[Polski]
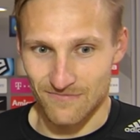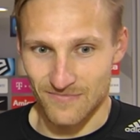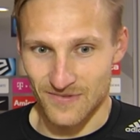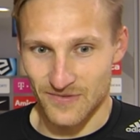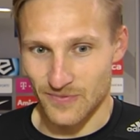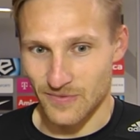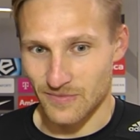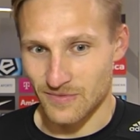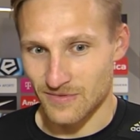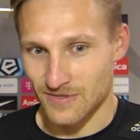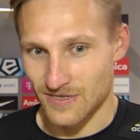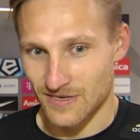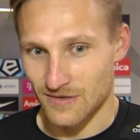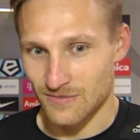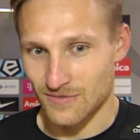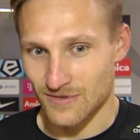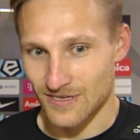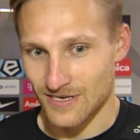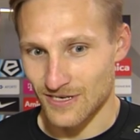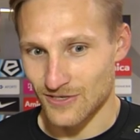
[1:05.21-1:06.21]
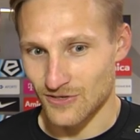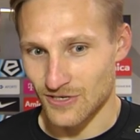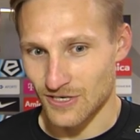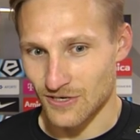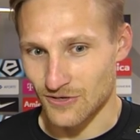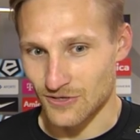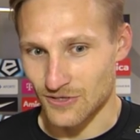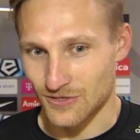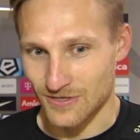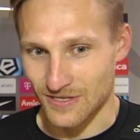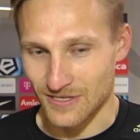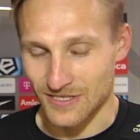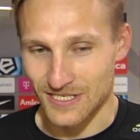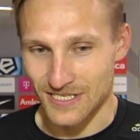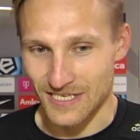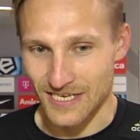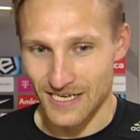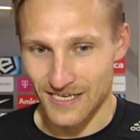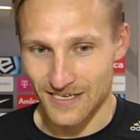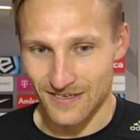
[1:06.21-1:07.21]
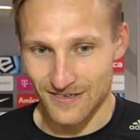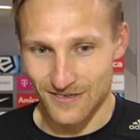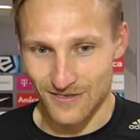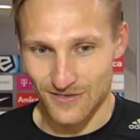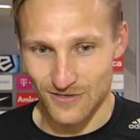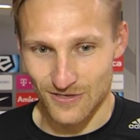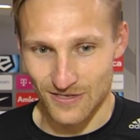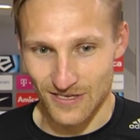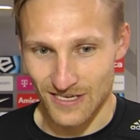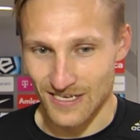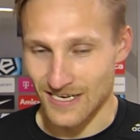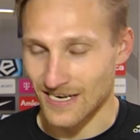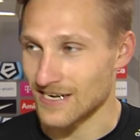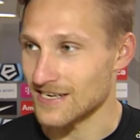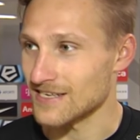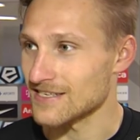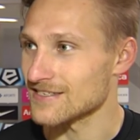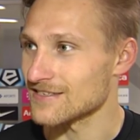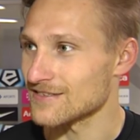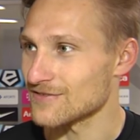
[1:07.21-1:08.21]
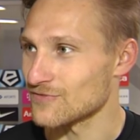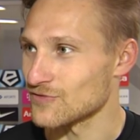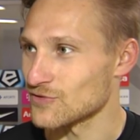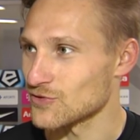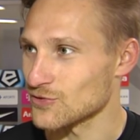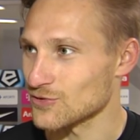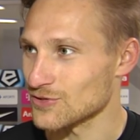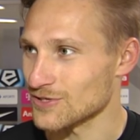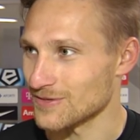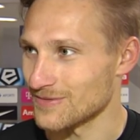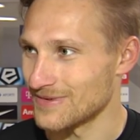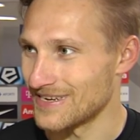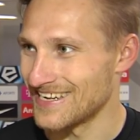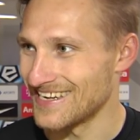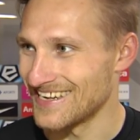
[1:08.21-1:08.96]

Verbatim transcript: Wspamiętałem od razu jakoś ten śnieg, który grali z Juventusem.